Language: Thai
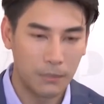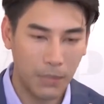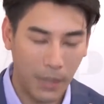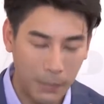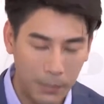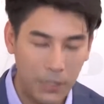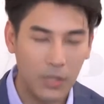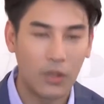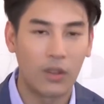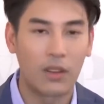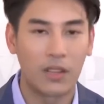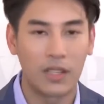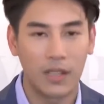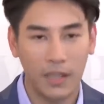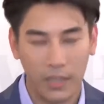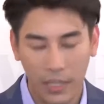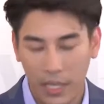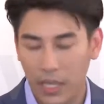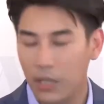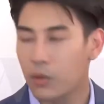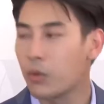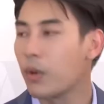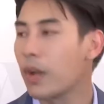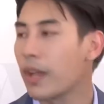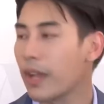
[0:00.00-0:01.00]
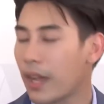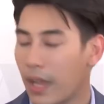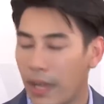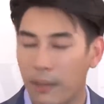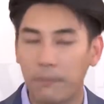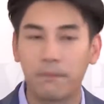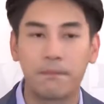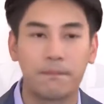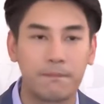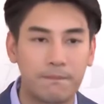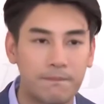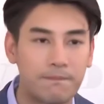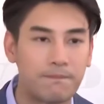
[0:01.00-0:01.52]
ภาพยนตร์เรื่องนี้ด้วยครั
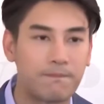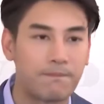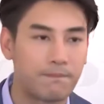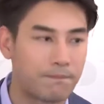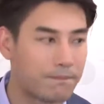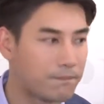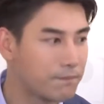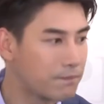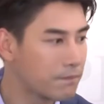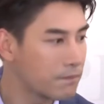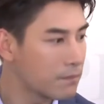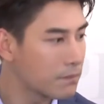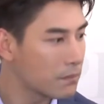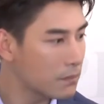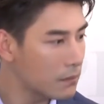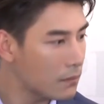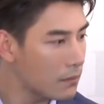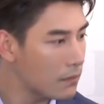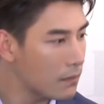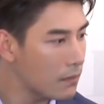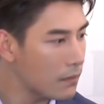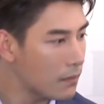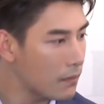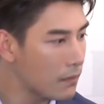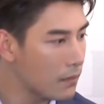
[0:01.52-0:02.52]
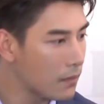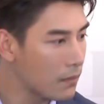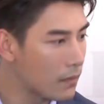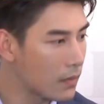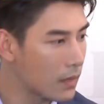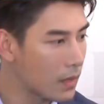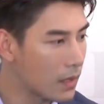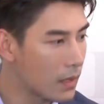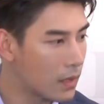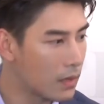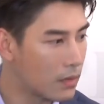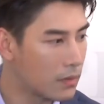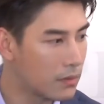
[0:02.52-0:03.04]
บมีอธิษฐานอะไรไหม
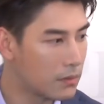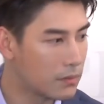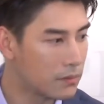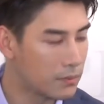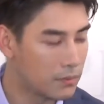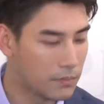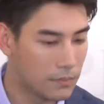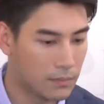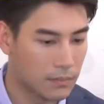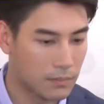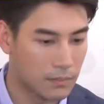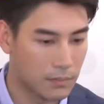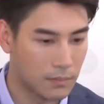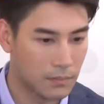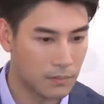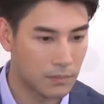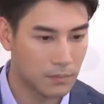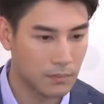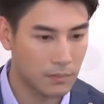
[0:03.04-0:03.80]
ในที่คุณ